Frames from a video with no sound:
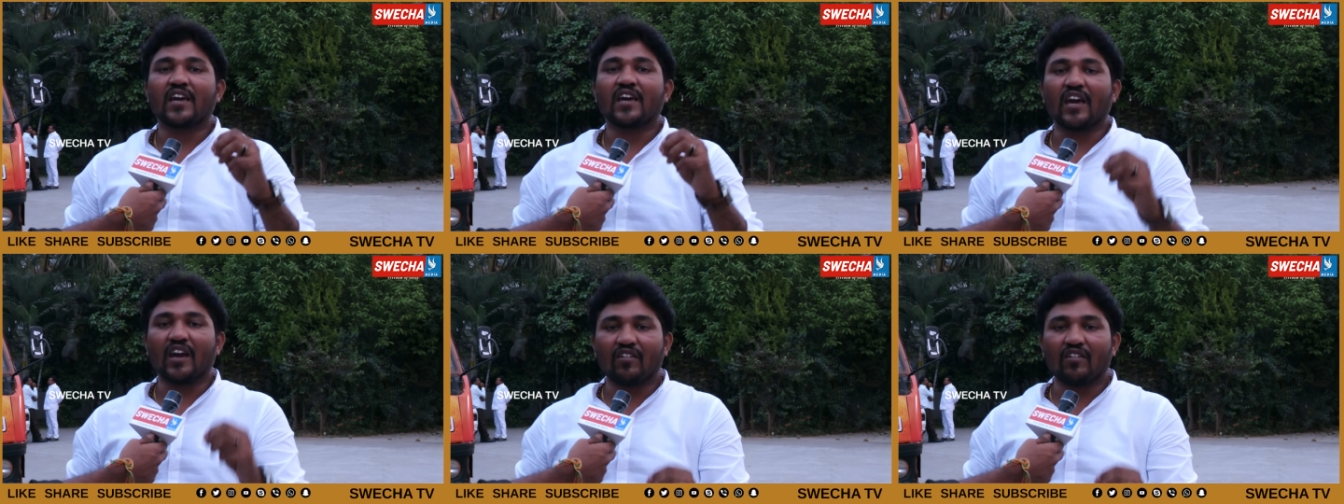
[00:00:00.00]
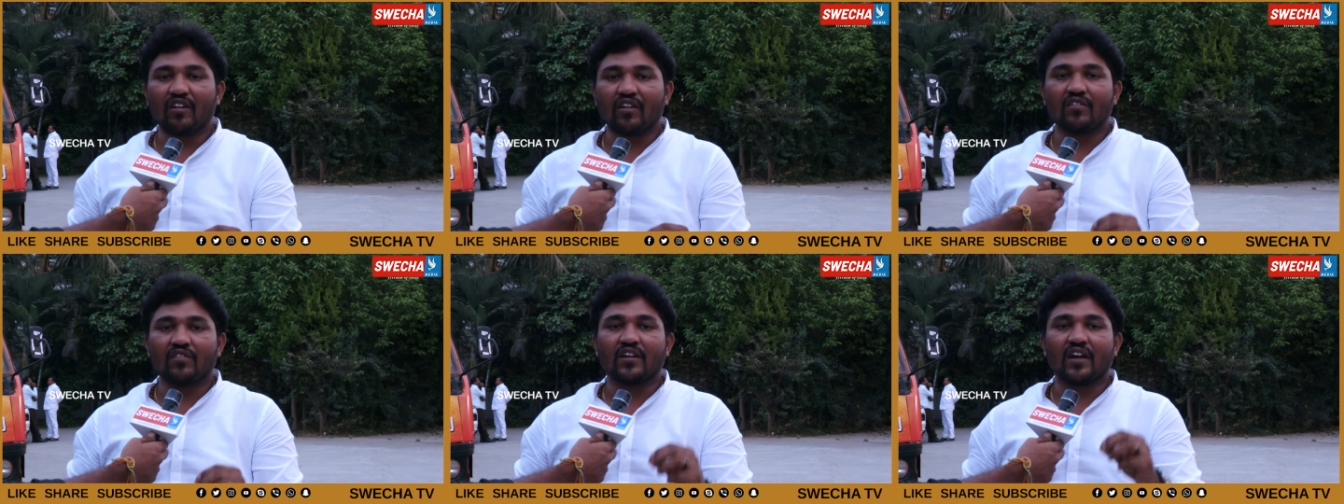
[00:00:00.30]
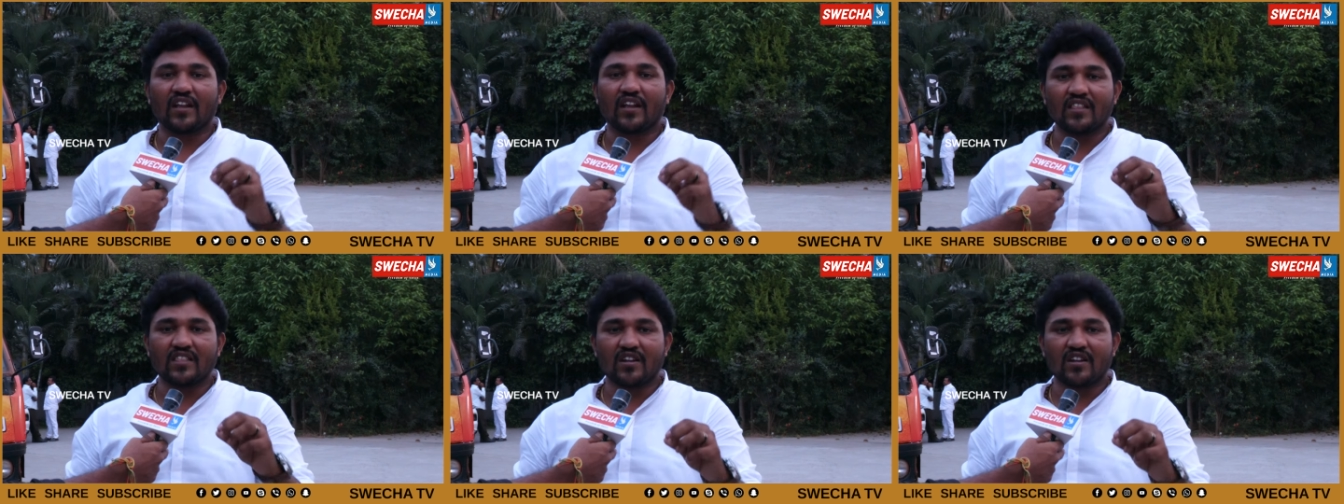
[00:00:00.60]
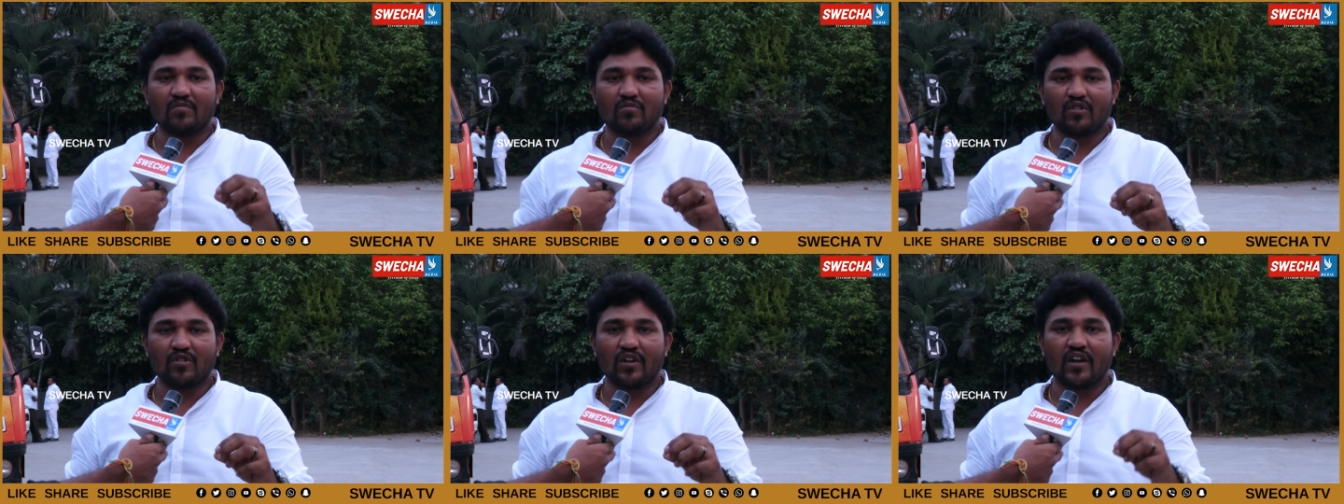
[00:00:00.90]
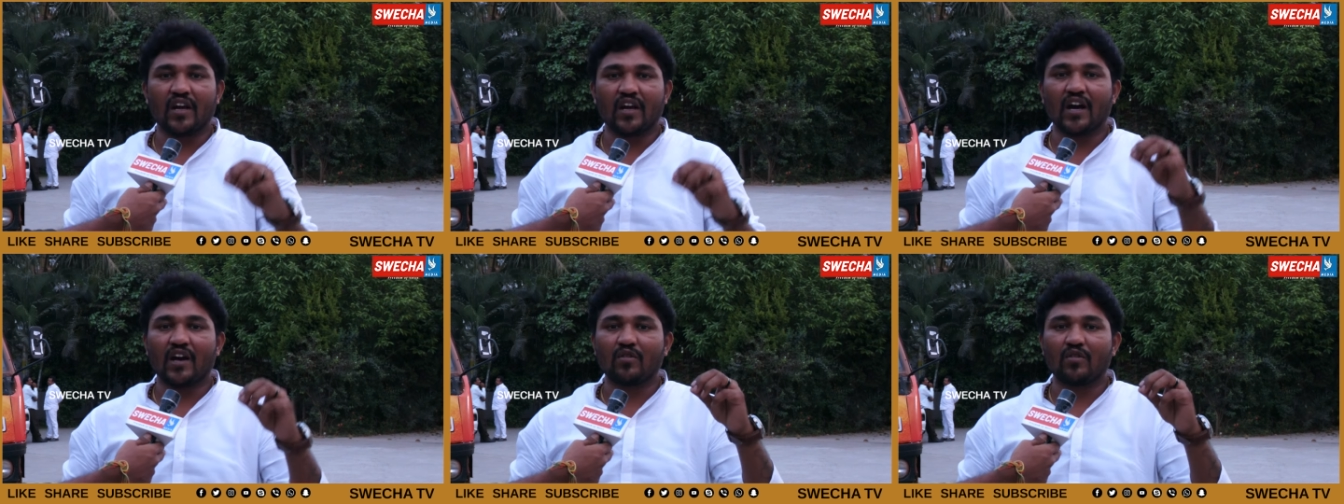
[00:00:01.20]
కేవలం నరేంద్ర
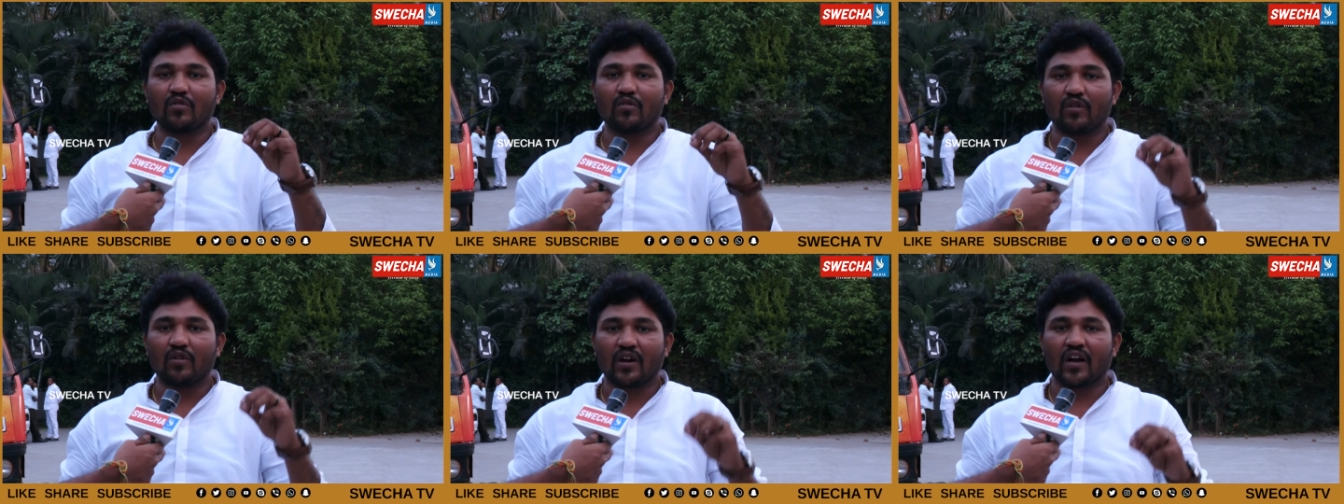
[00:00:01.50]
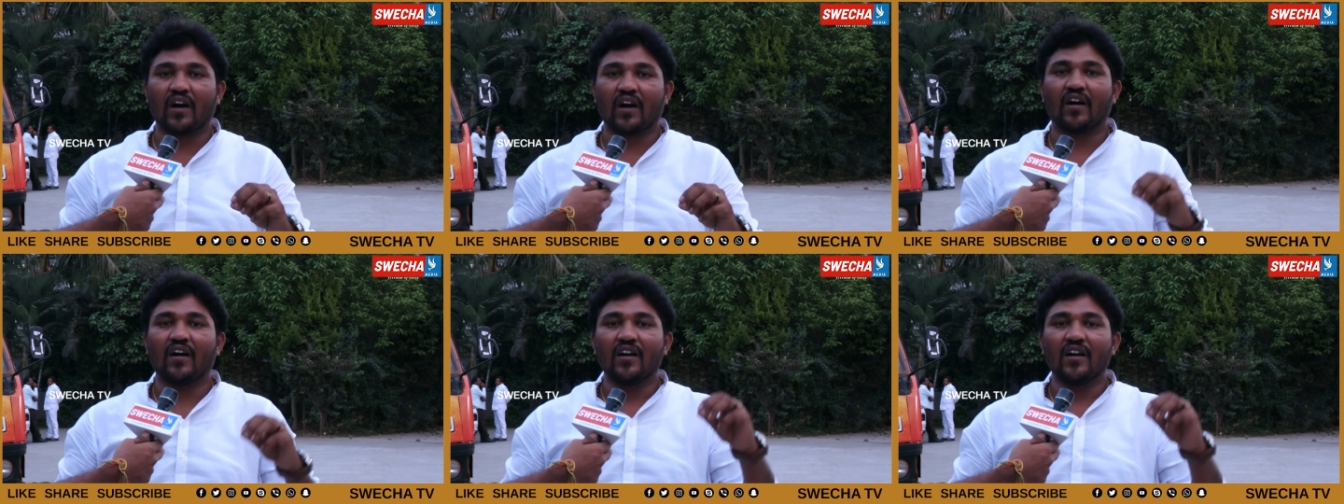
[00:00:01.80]
మోడీ గారు ఒక